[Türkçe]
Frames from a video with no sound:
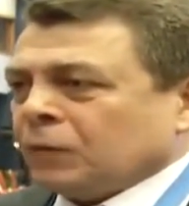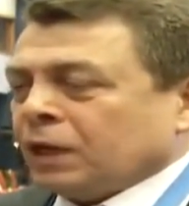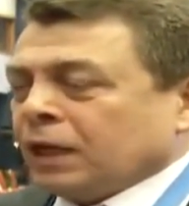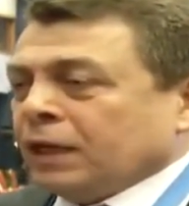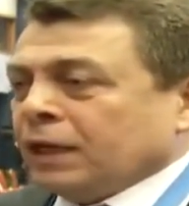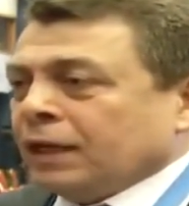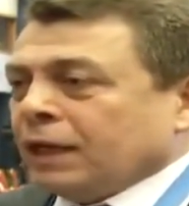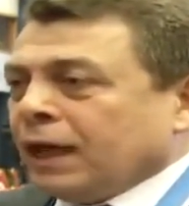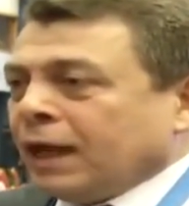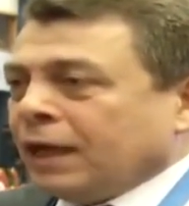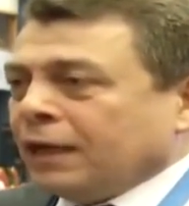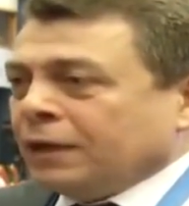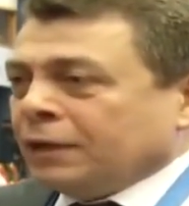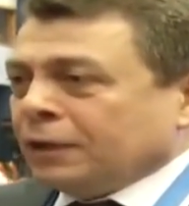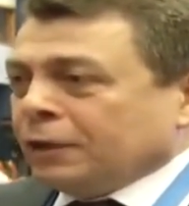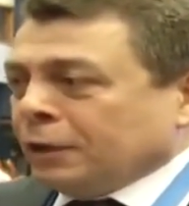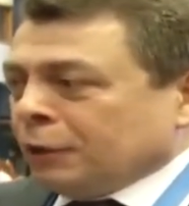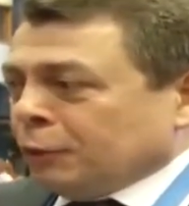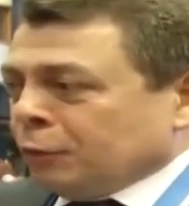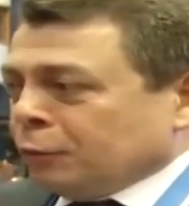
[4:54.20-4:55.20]
Yani
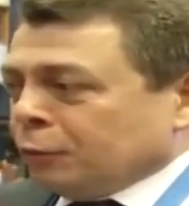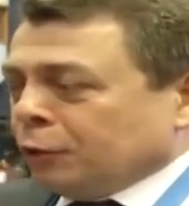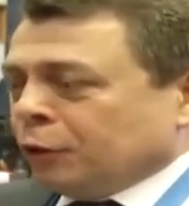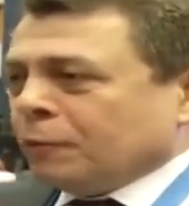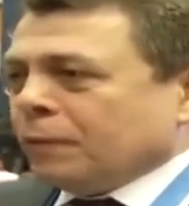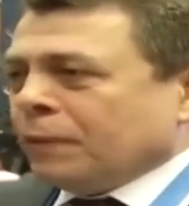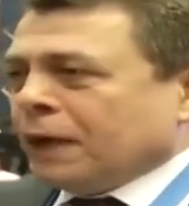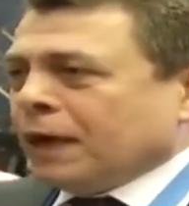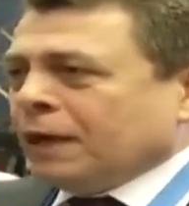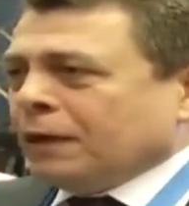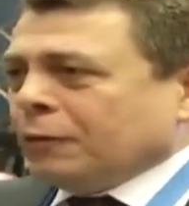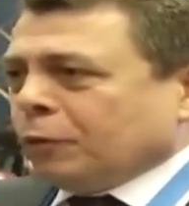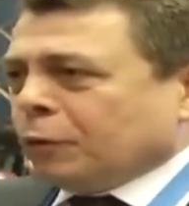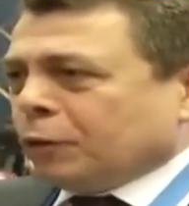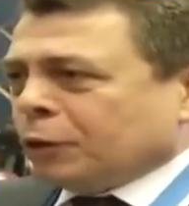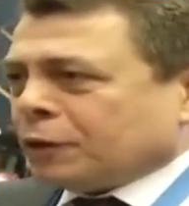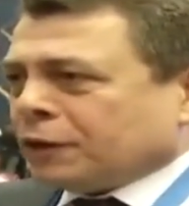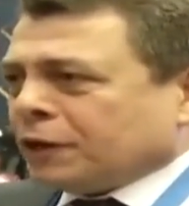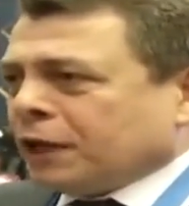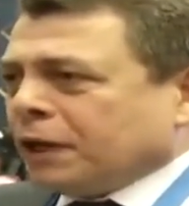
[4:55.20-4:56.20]
normal
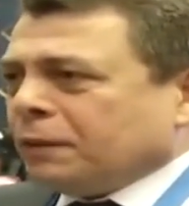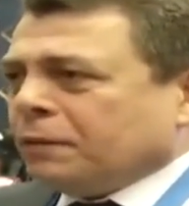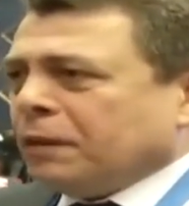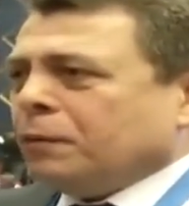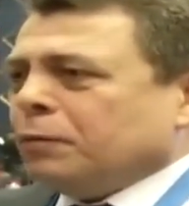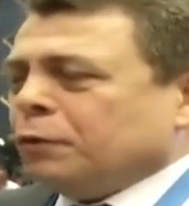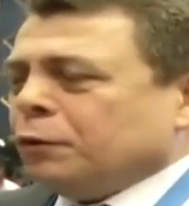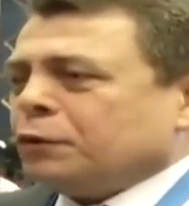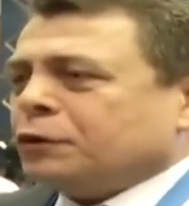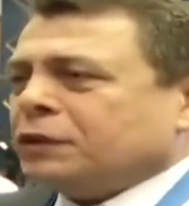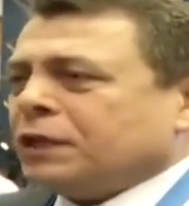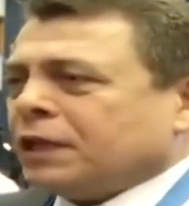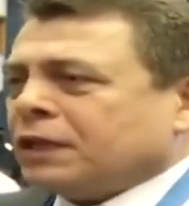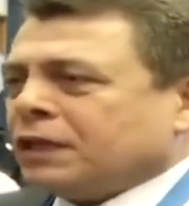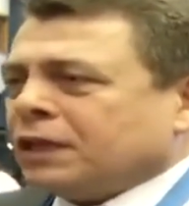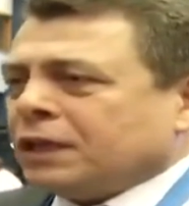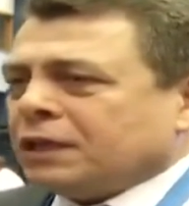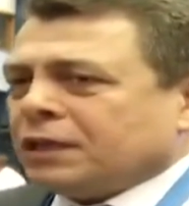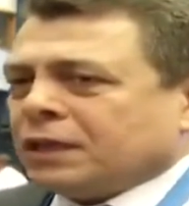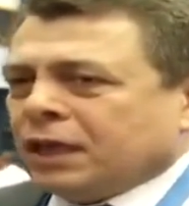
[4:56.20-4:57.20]
ortalama bir
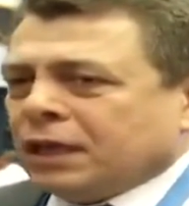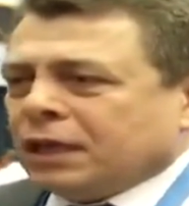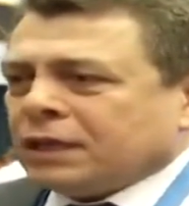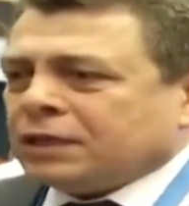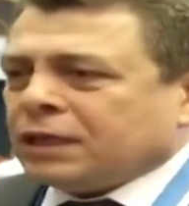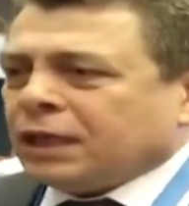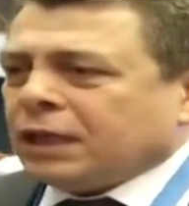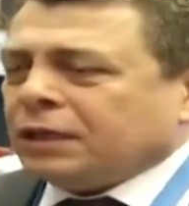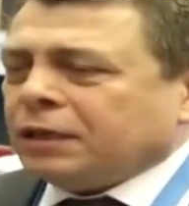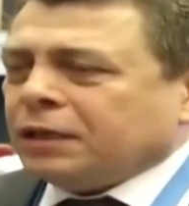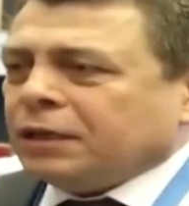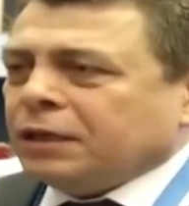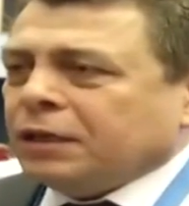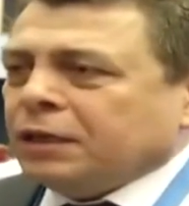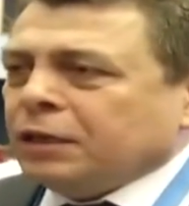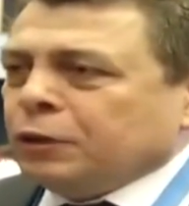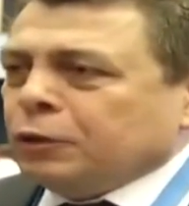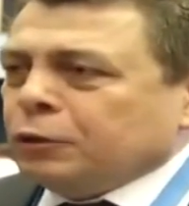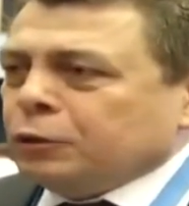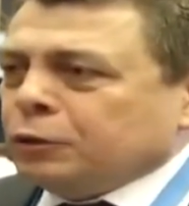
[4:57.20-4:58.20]
ücretle çalışan
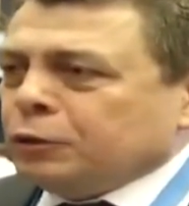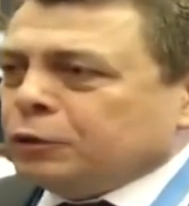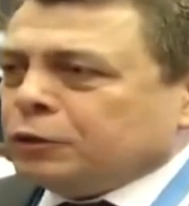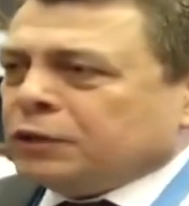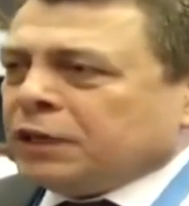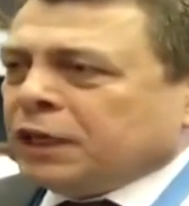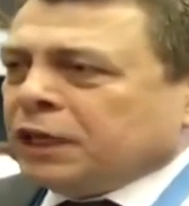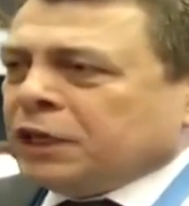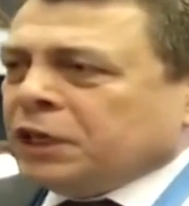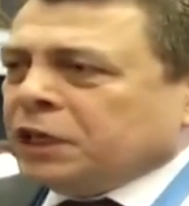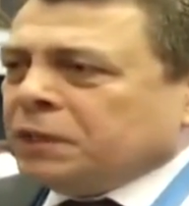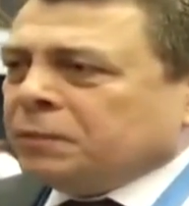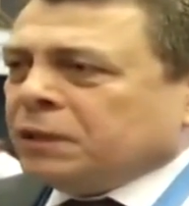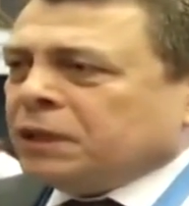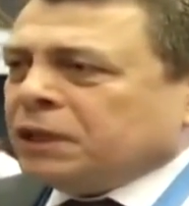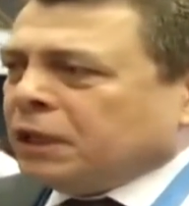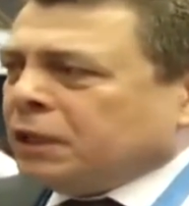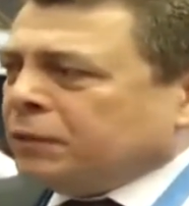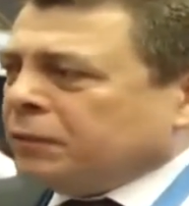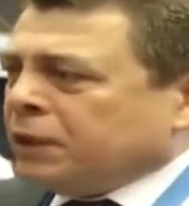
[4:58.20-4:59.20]
yüzde
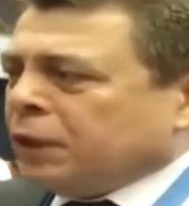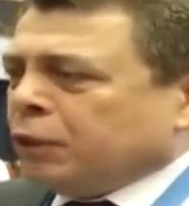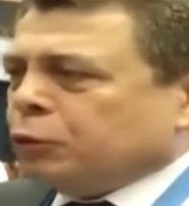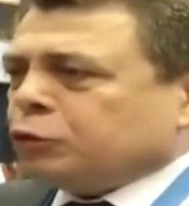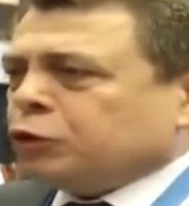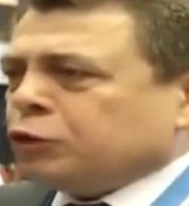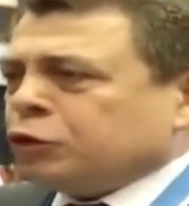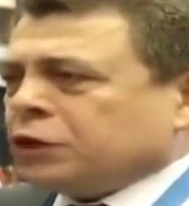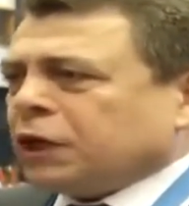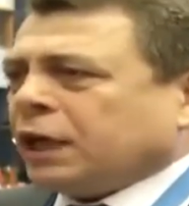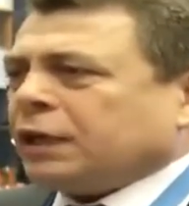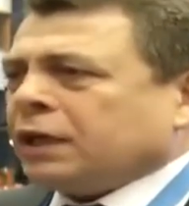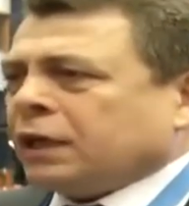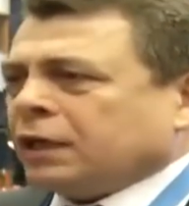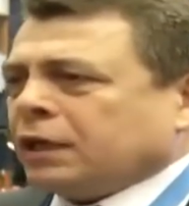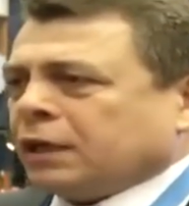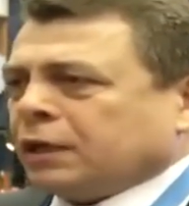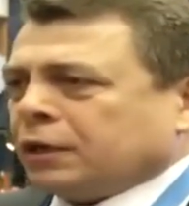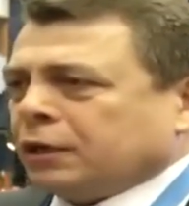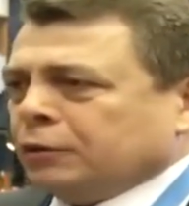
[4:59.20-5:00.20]
20 dilimine üçüncü
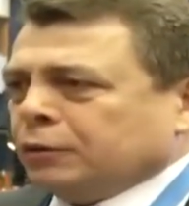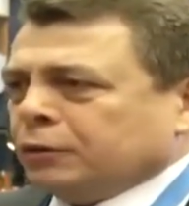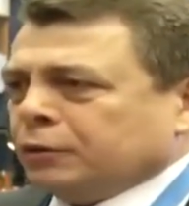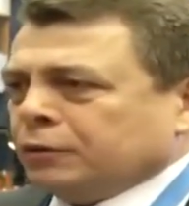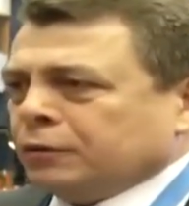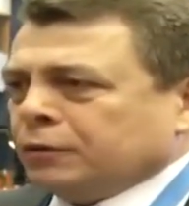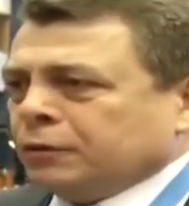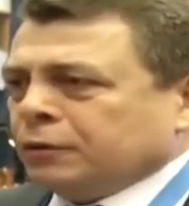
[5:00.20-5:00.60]
ayda takılıyor.